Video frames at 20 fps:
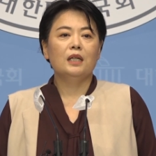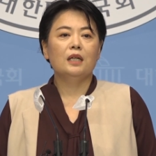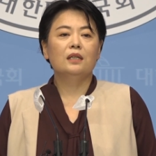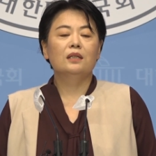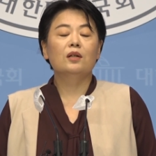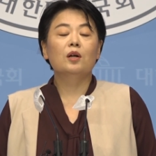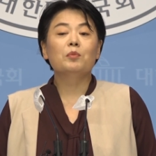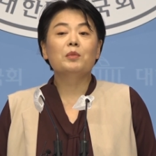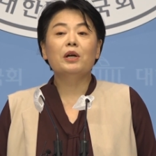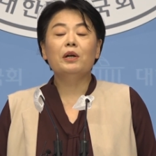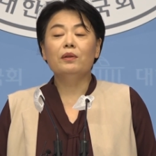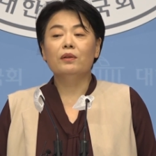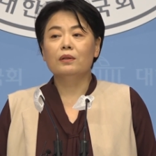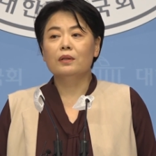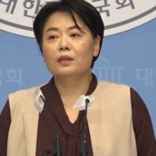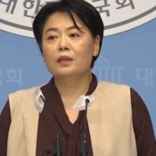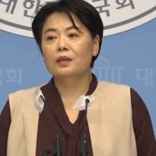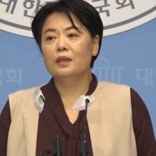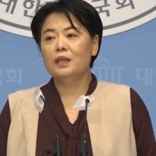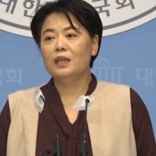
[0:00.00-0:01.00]
그러면
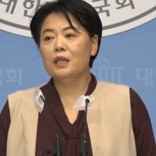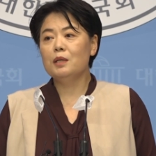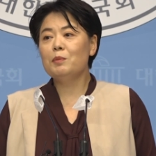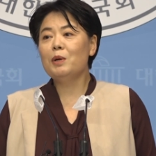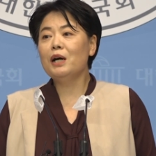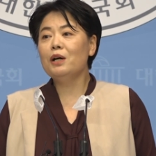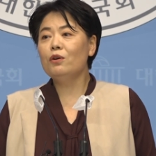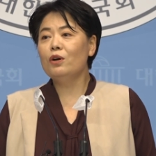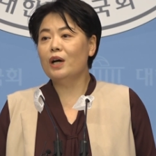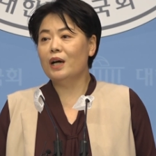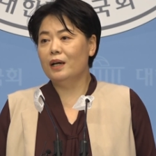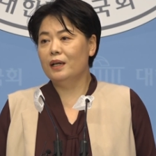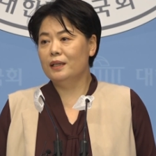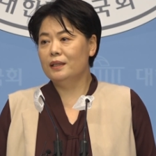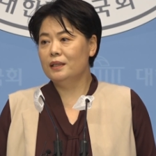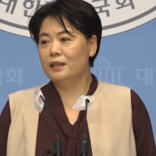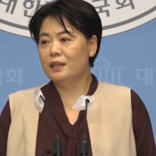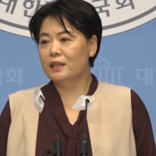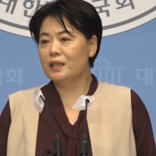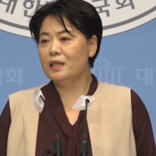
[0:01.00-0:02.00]

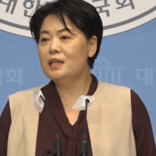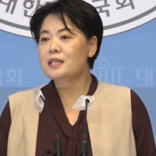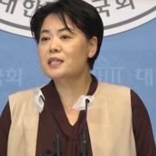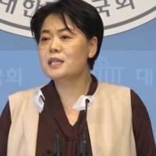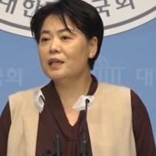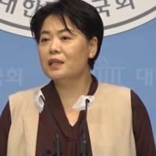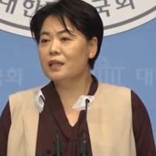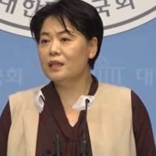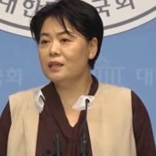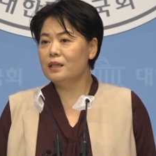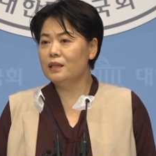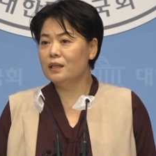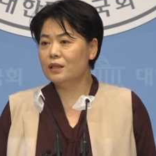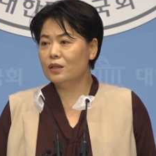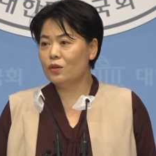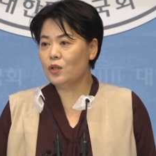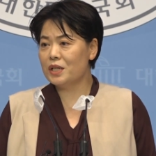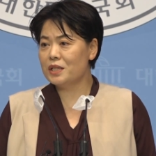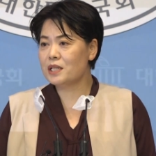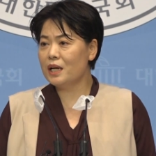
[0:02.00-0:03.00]
희망과
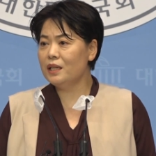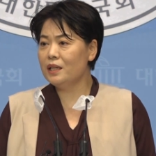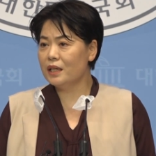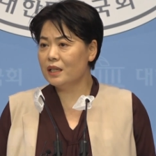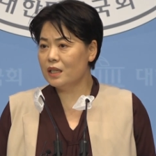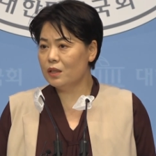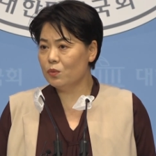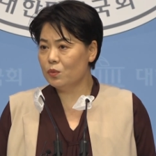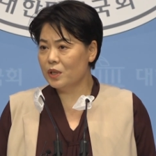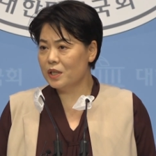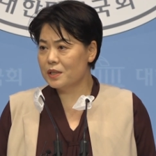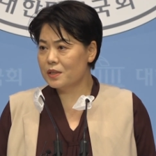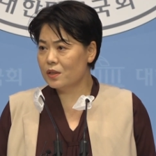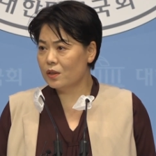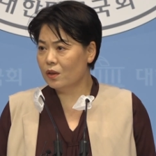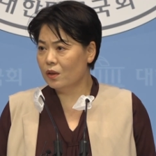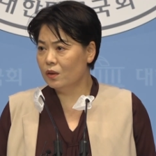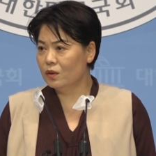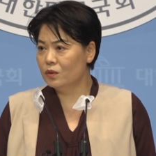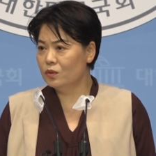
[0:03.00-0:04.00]
일자리를 되살리기
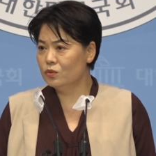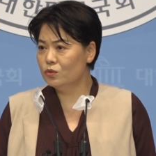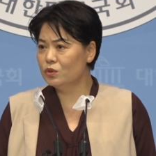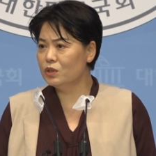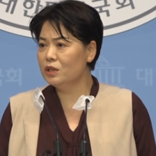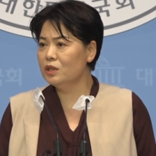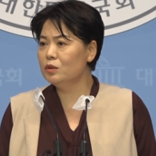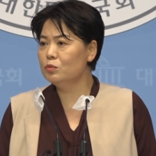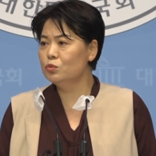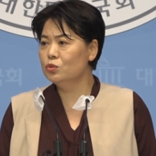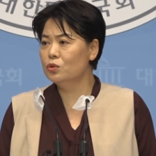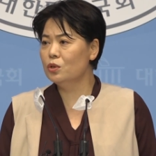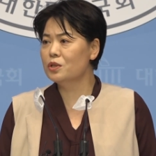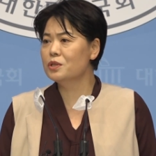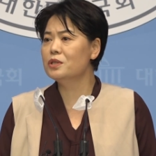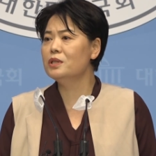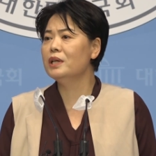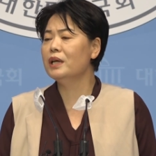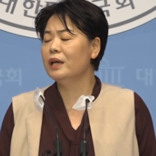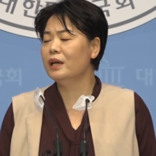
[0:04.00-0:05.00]
위해서 우리는
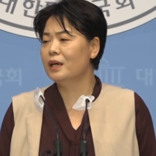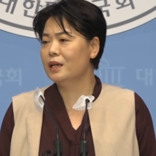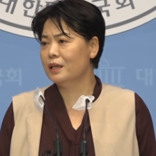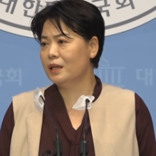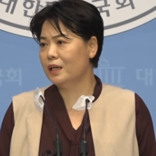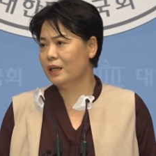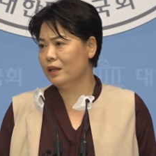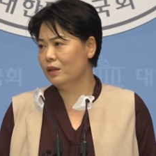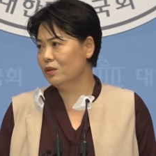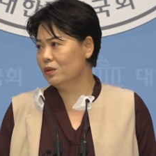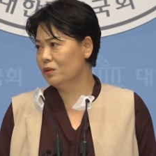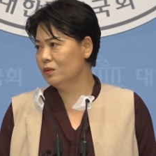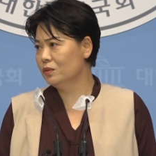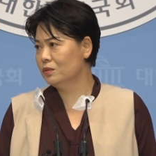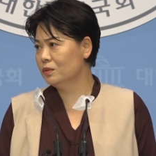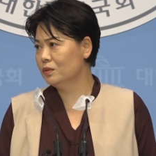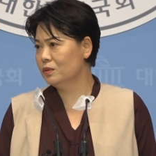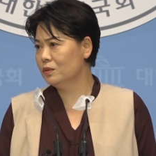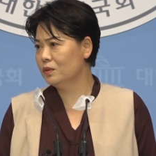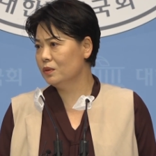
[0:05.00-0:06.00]
무엇을 해야 할까요?
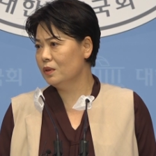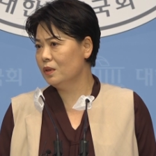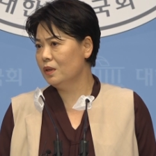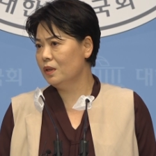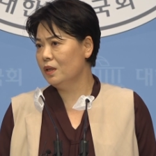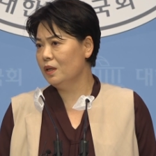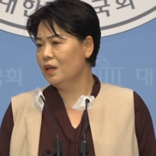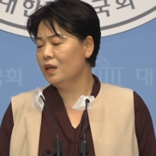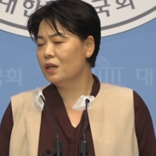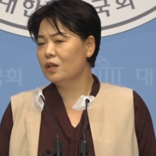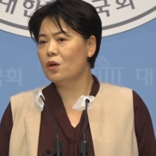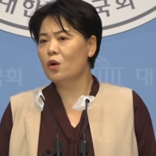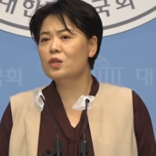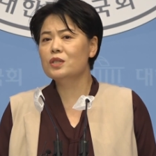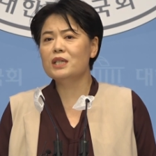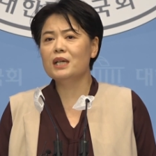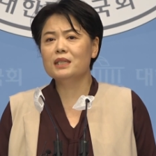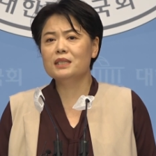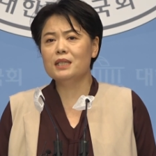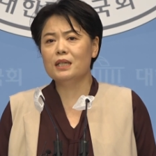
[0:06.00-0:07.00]

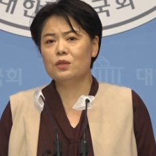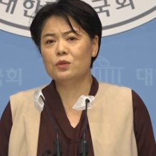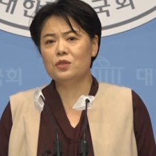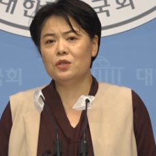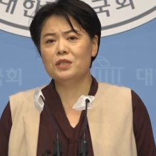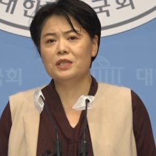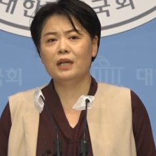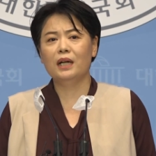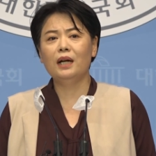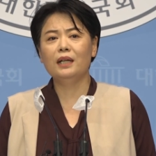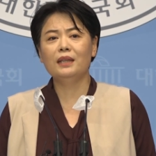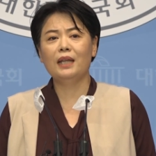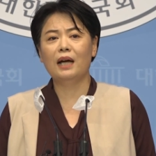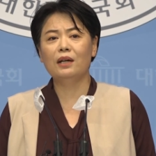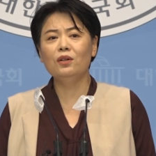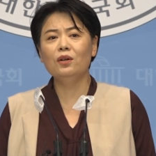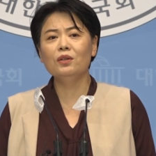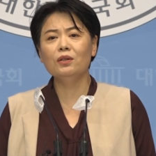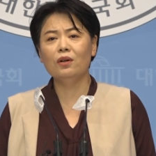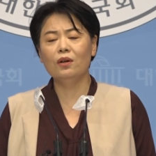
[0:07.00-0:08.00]
경제학자로서 제가
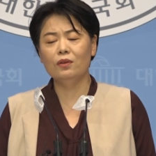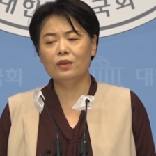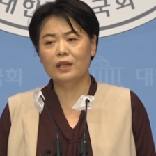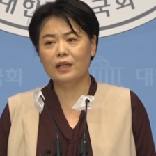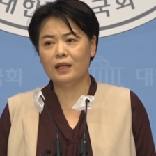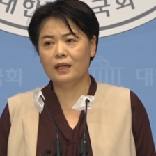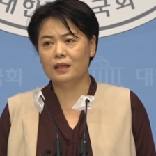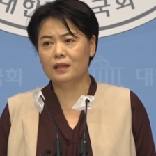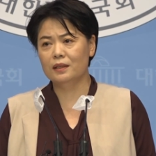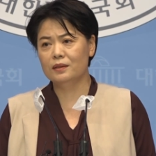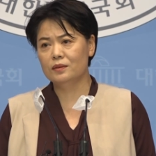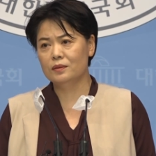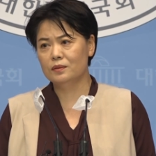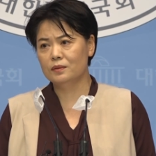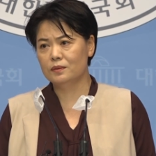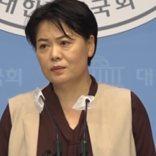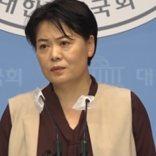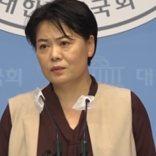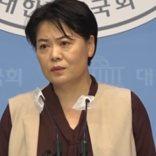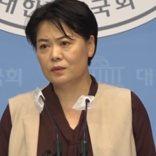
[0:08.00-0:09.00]
단언컨대
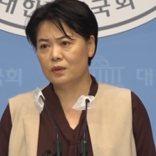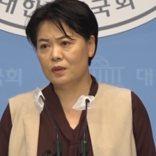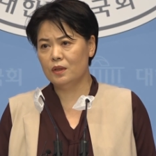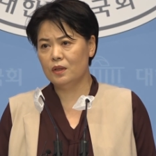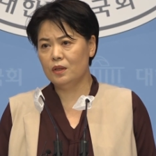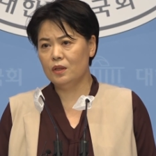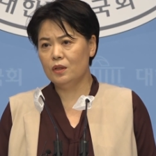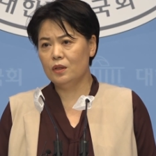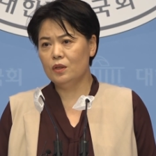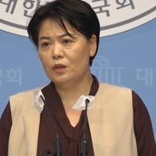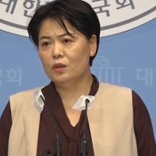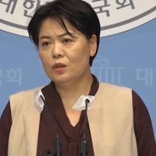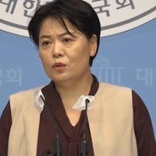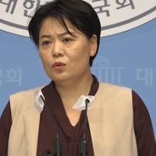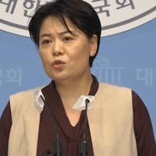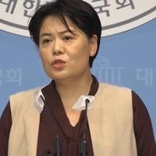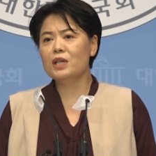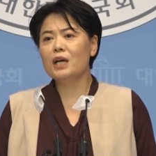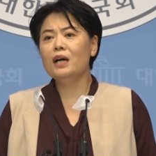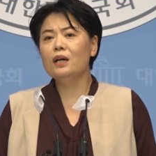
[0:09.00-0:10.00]

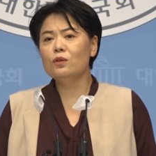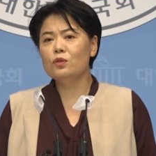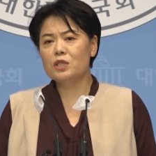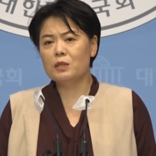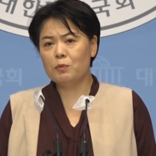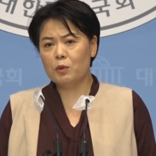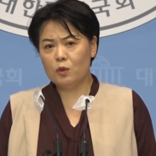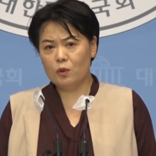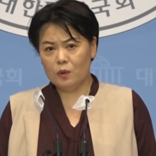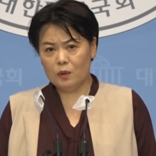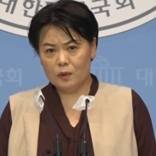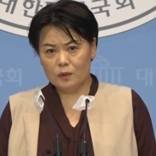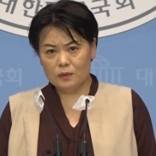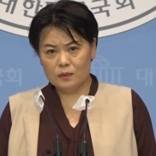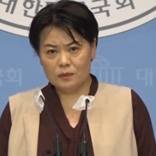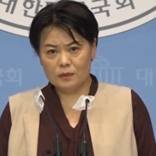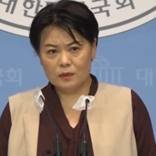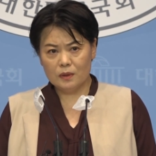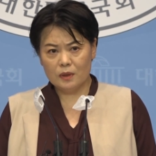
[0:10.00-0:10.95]
투자하고 싶고